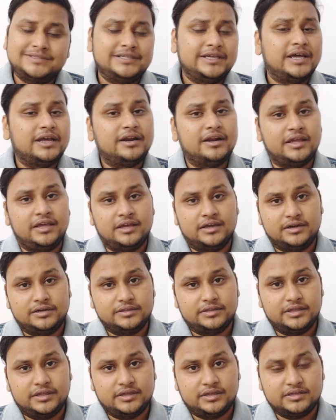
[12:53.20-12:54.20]
शेयर नहीं
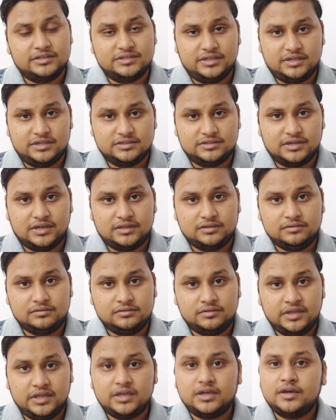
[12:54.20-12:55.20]
करते हैं किसी के
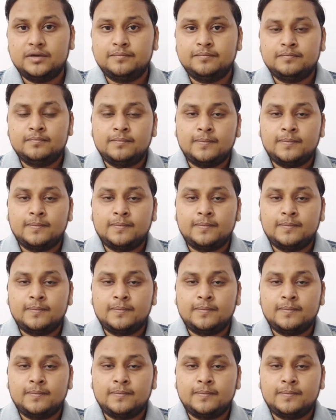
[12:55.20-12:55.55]
साथ ठीक है